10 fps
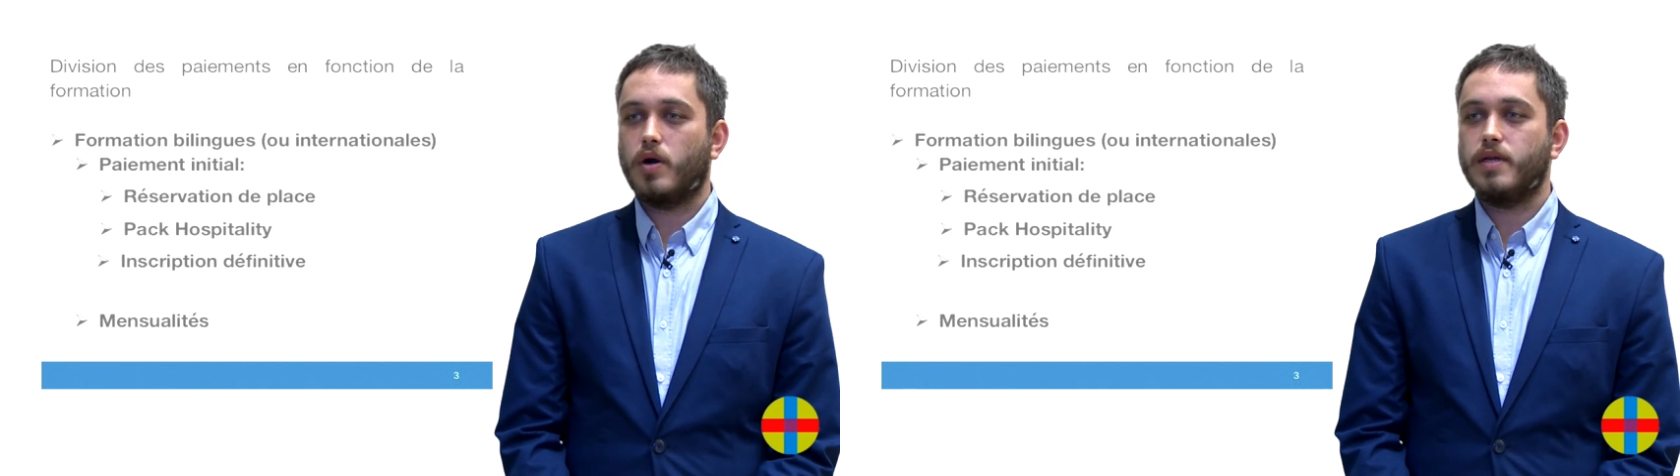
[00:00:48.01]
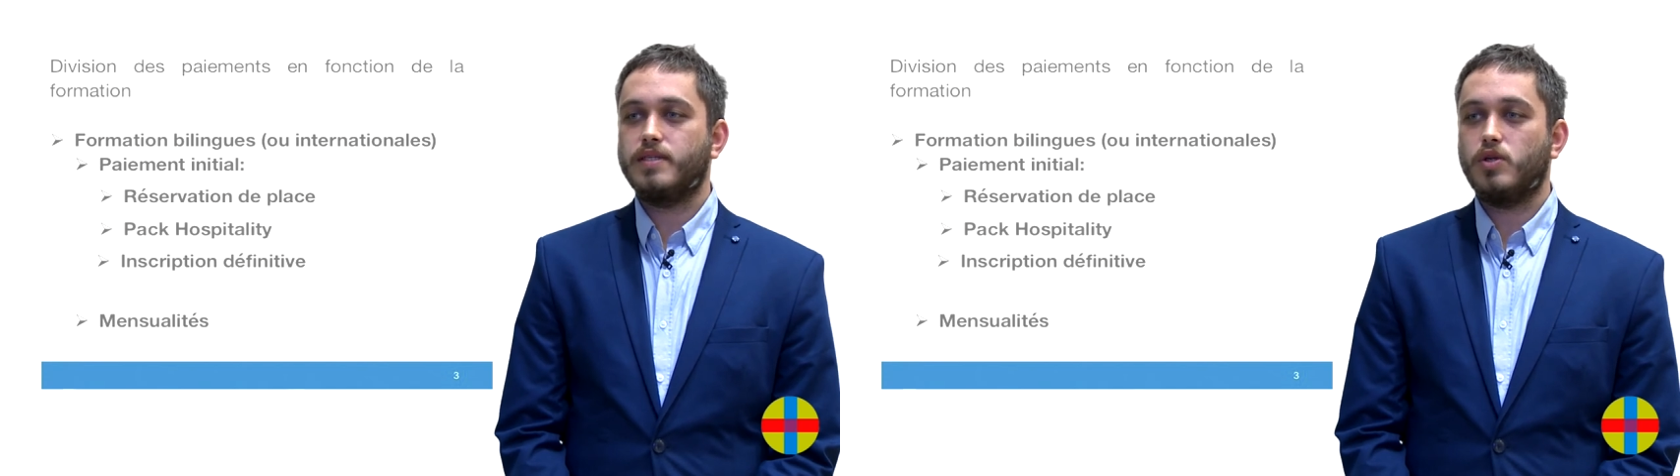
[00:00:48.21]

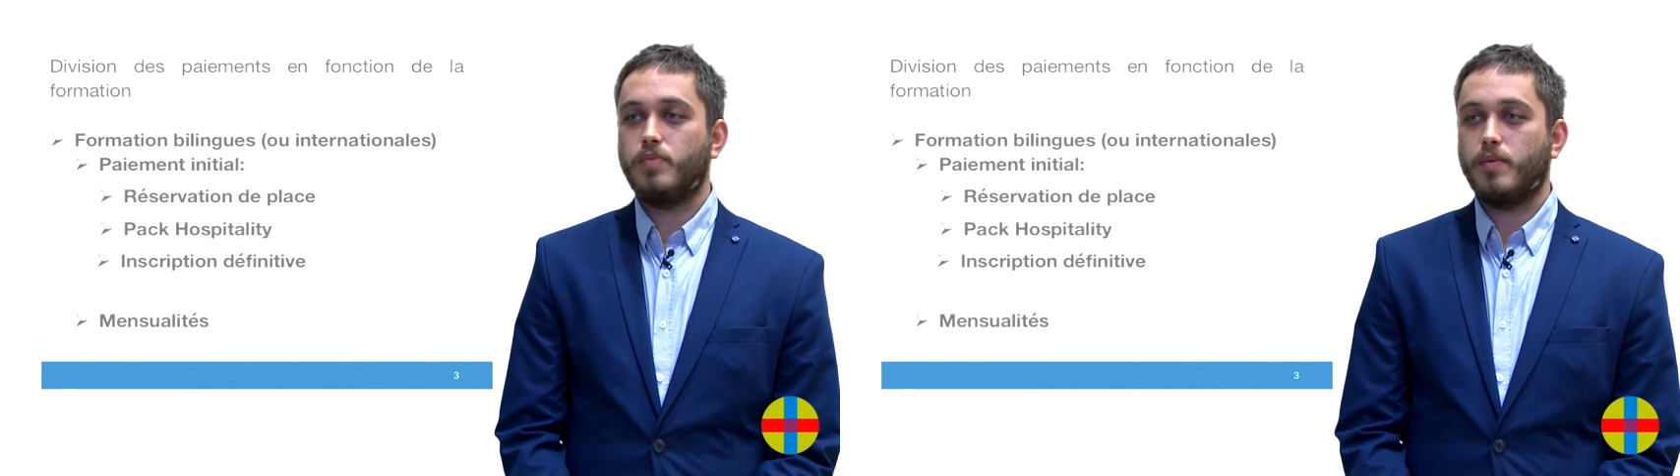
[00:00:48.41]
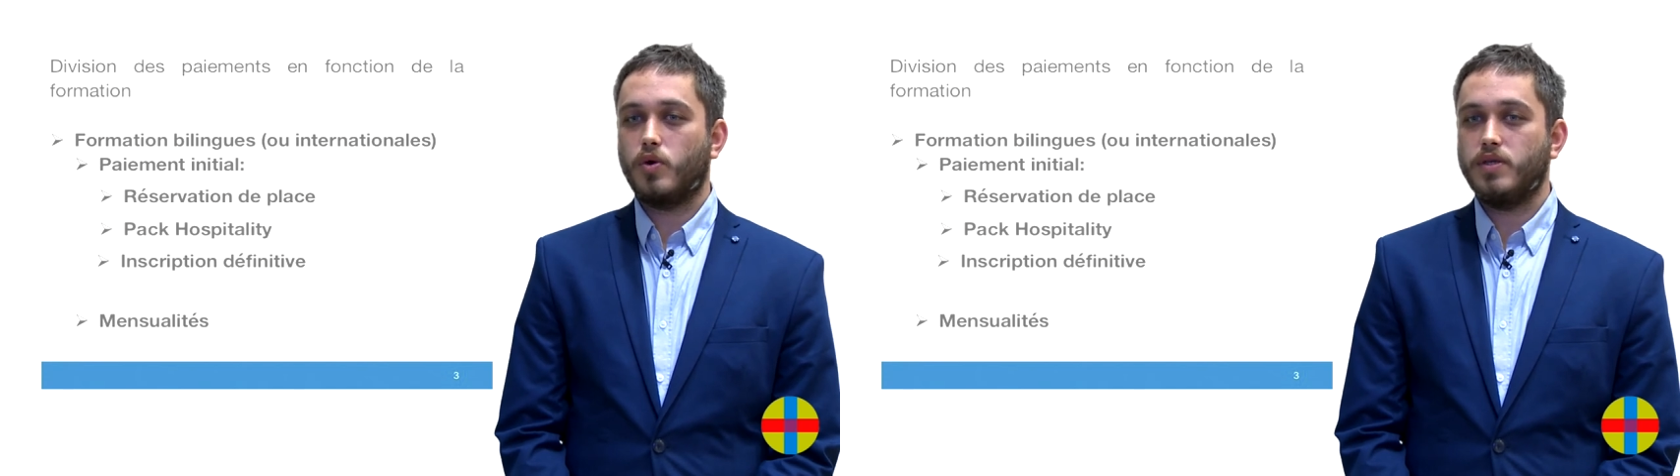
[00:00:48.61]
réaliser le
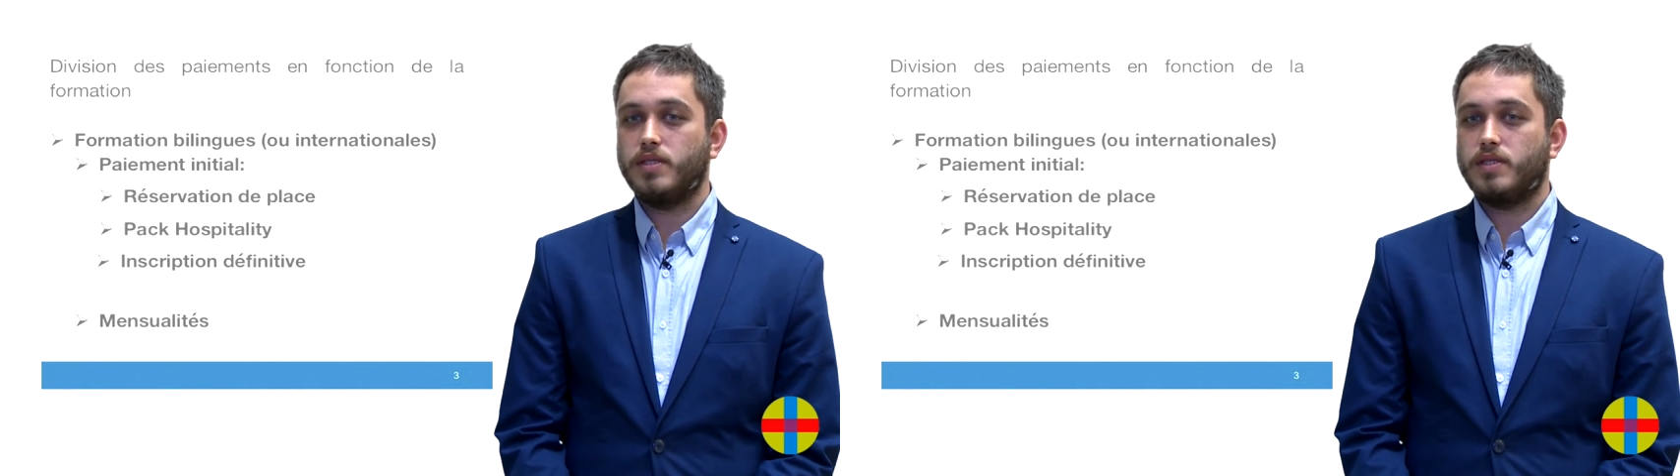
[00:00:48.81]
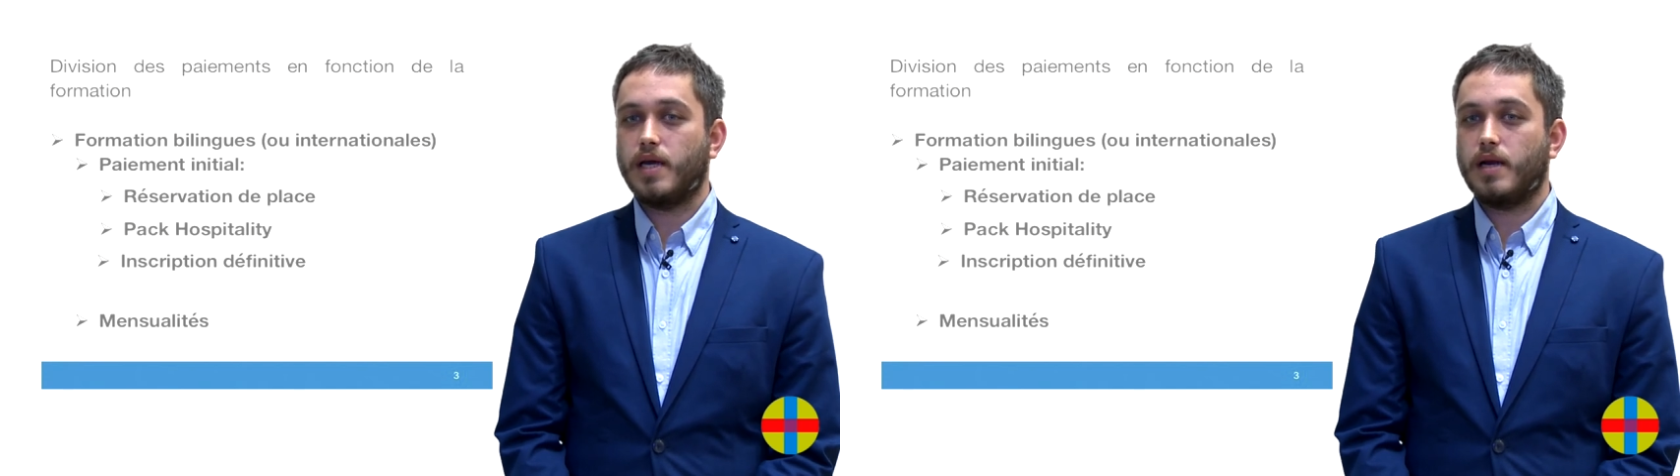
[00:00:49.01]
paiement
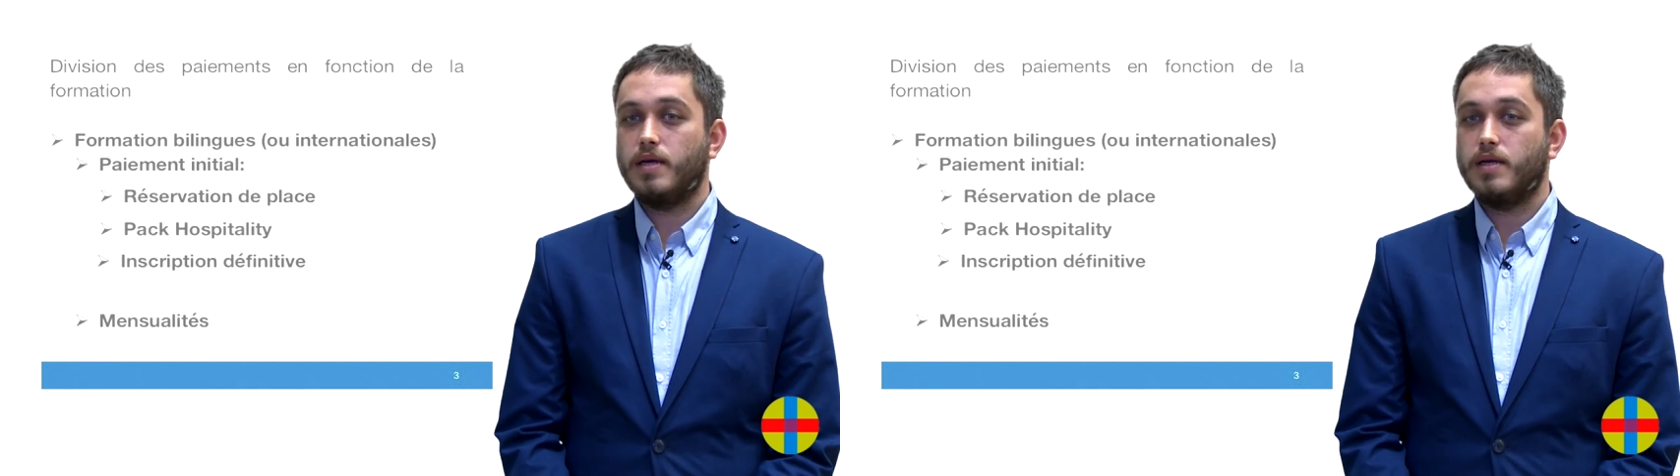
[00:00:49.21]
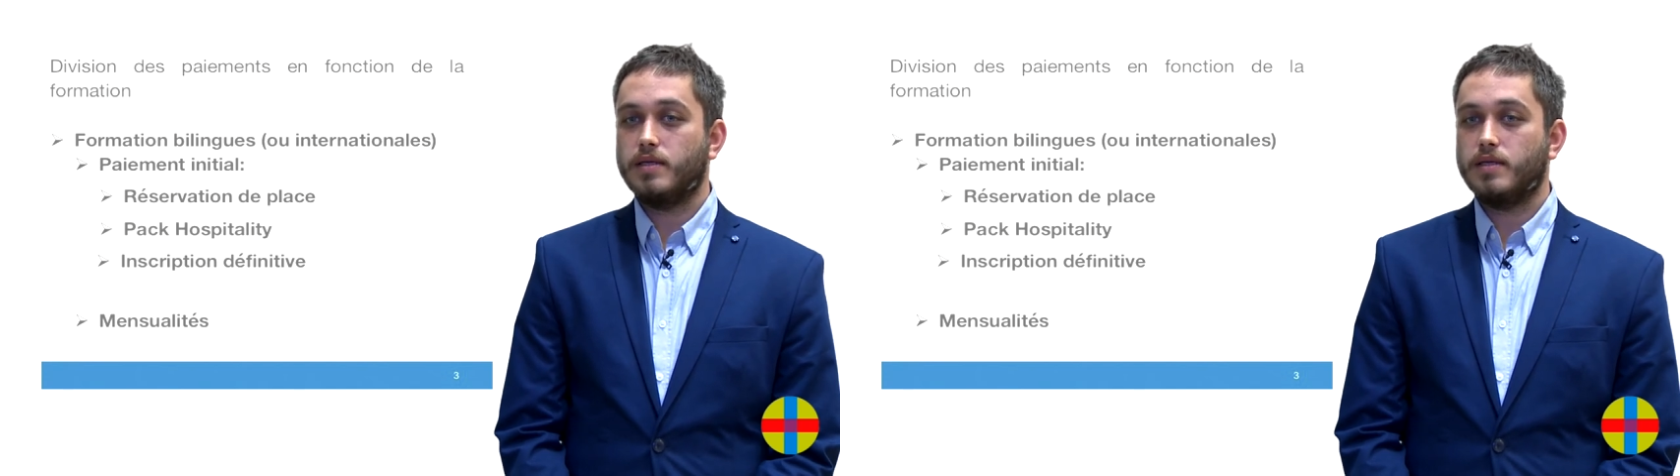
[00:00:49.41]
initial